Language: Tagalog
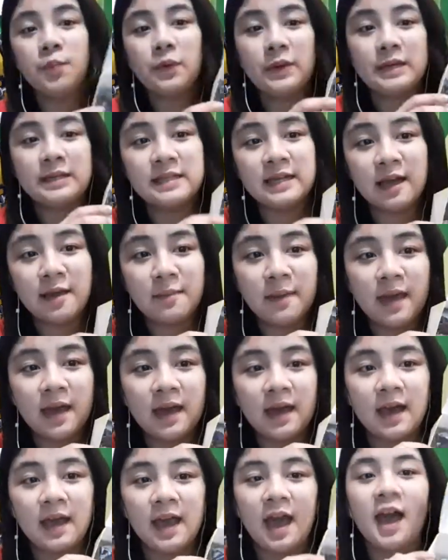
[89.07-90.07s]
po kasi
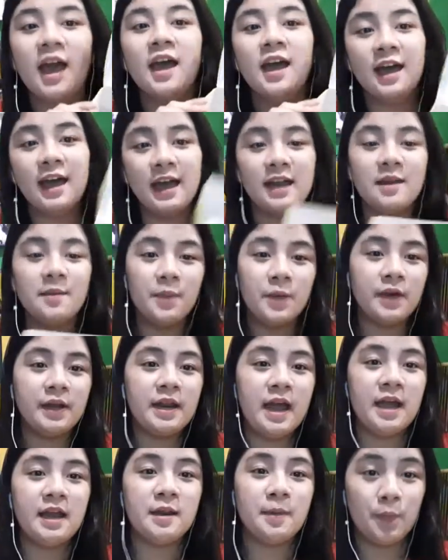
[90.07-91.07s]
kami, kaya ayun na po,
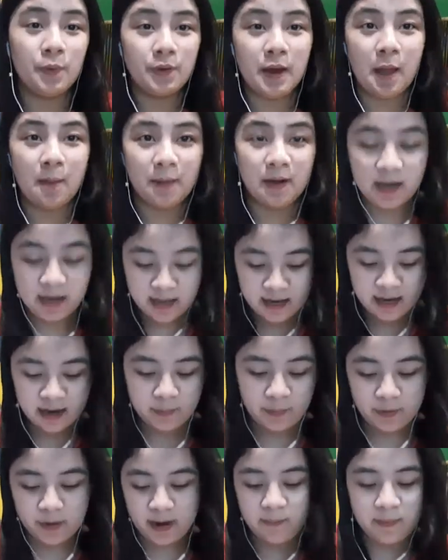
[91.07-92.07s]
kinain na po namin. Hindi na
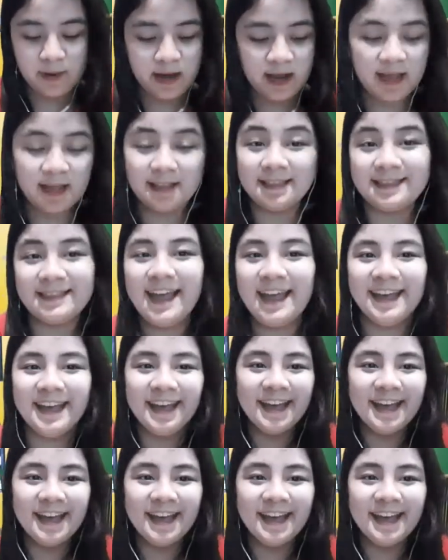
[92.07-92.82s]
po namin nahintay.